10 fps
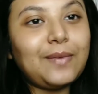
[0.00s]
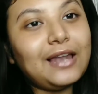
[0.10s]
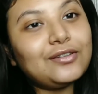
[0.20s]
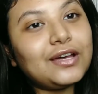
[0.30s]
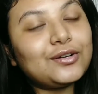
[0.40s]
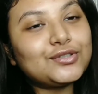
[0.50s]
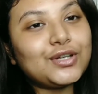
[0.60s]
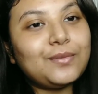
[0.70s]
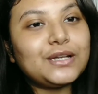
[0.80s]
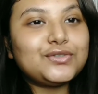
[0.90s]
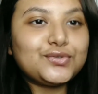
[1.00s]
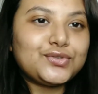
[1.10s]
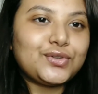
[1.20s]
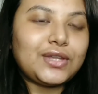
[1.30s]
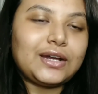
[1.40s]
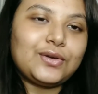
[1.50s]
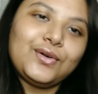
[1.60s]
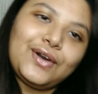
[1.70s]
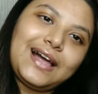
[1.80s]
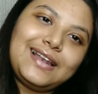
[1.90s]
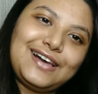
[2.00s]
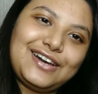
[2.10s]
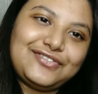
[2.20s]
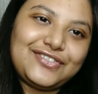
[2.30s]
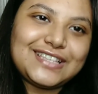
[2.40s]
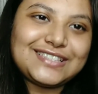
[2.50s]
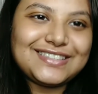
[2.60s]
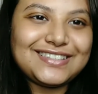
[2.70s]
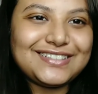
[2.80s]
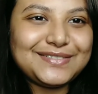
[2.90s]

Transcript: ভালো থাকো সবাই সুস্থ থাকো আল্লাহ হাফেজ